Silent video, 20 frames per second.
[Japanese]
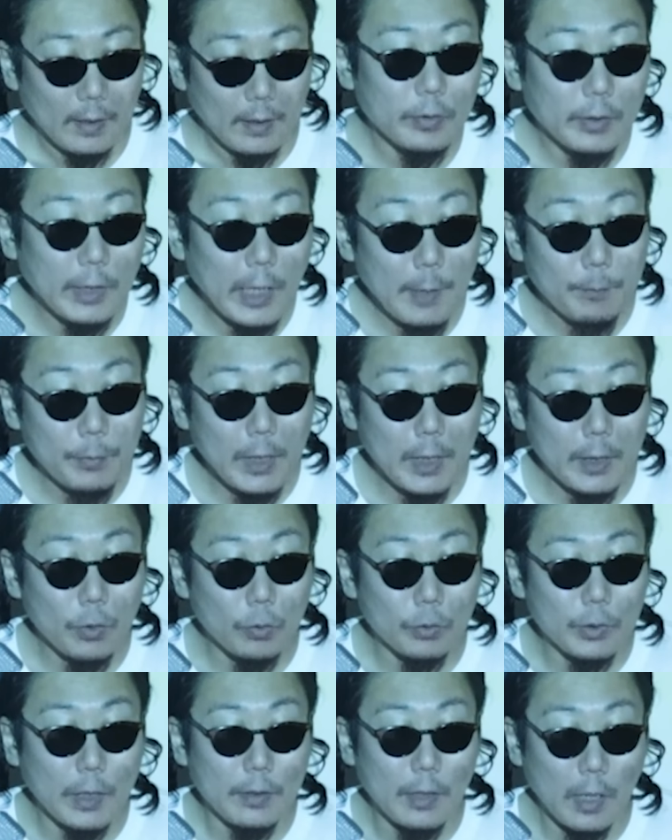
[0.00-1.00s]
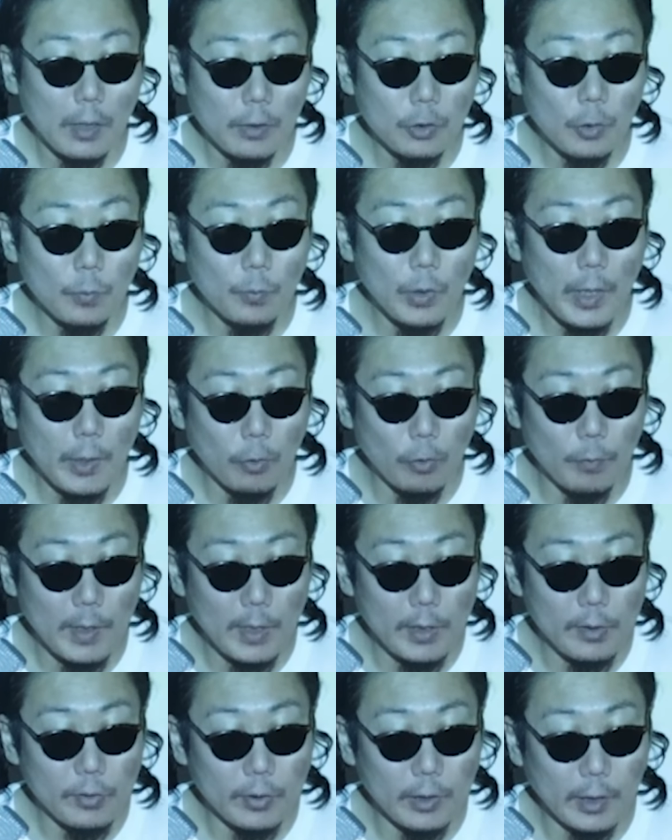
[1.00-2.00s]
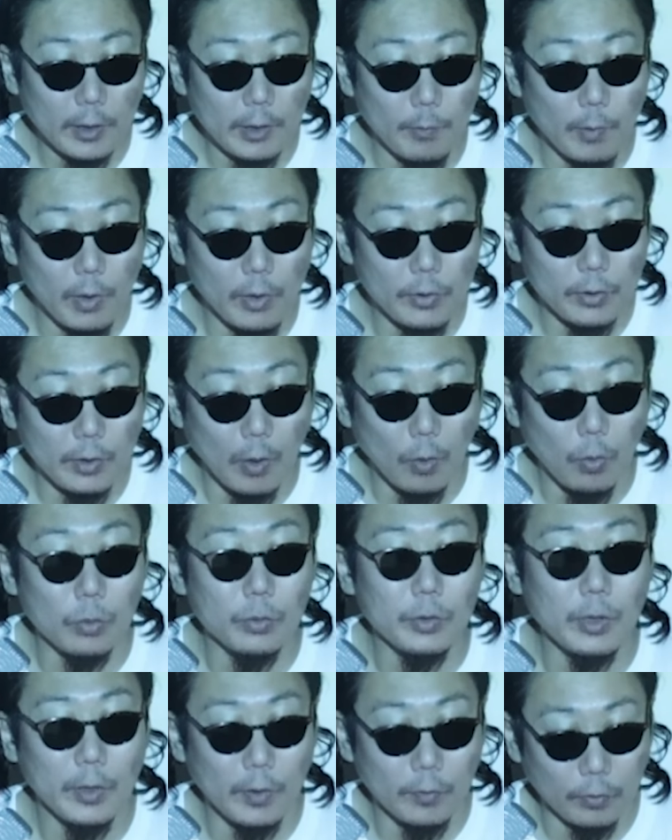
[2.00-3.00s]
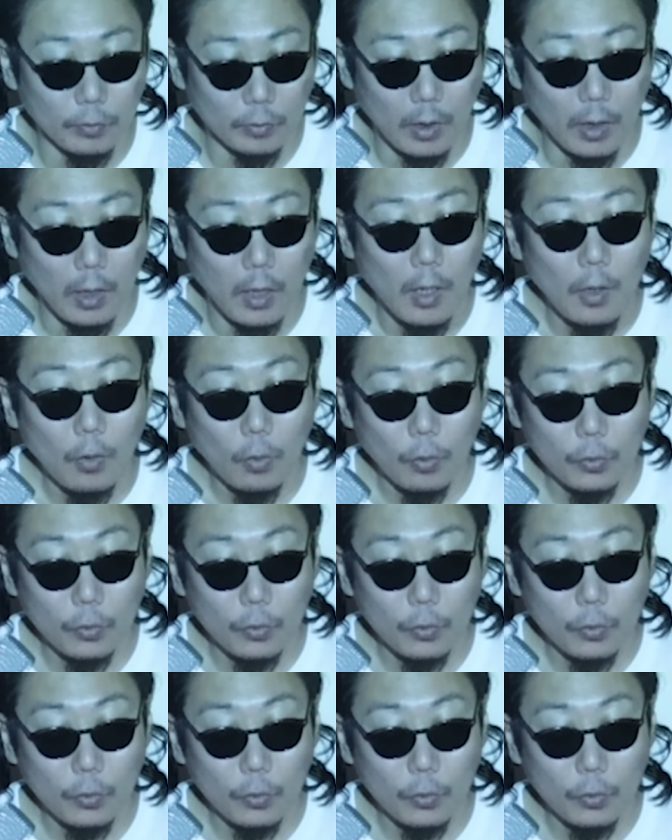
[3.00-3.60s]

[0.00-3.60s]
スケープレディオで何度もレコメンしてきました本音ですが